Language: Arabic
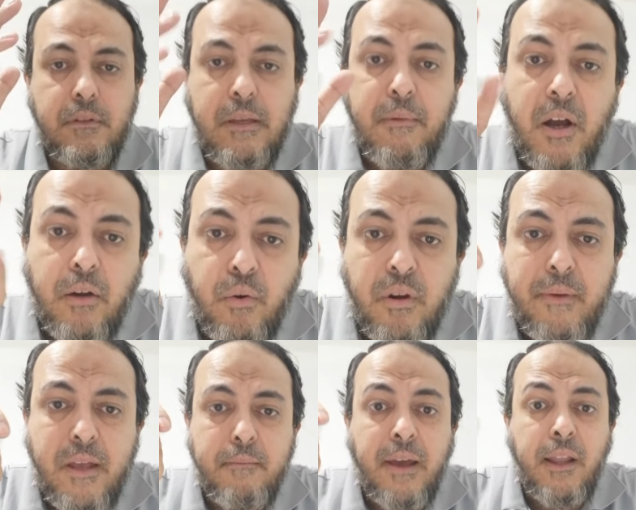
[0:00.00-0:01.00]
كما قال
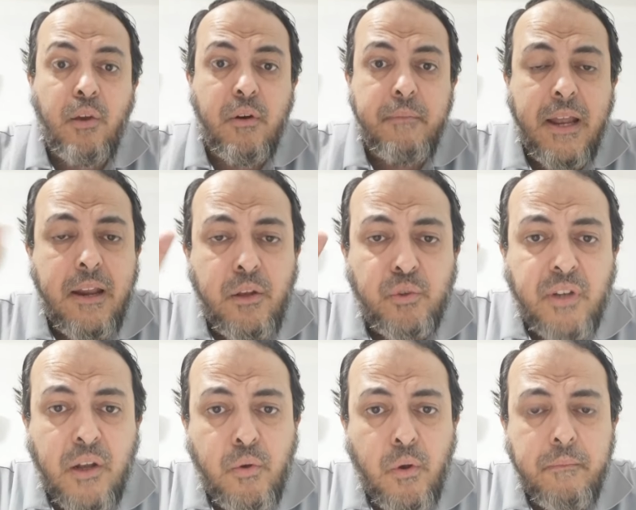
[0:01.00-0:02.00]
العلماء ما لا ما لا
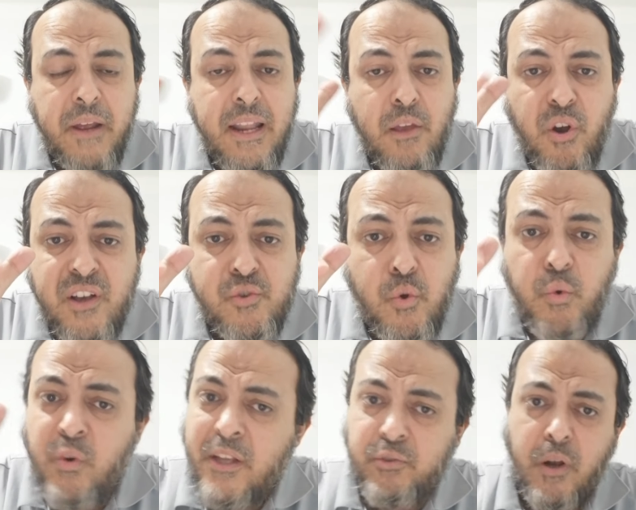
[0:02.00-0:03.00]
يترك كل ما لا يؤخذ
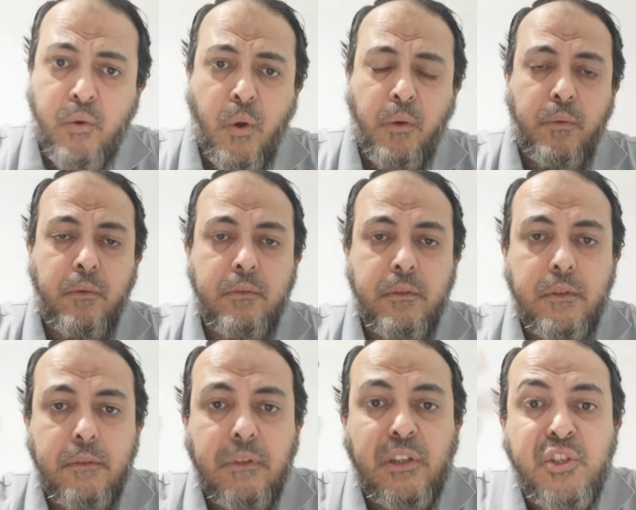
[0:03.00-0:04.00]
كله لا يترك كله
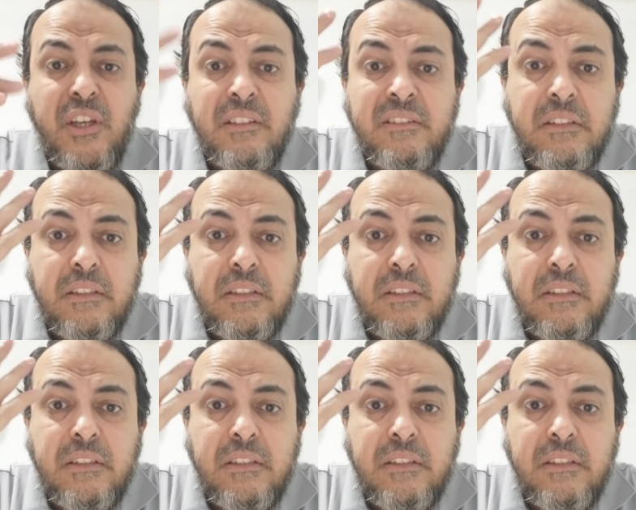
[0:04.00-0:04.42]
ما انتش قادر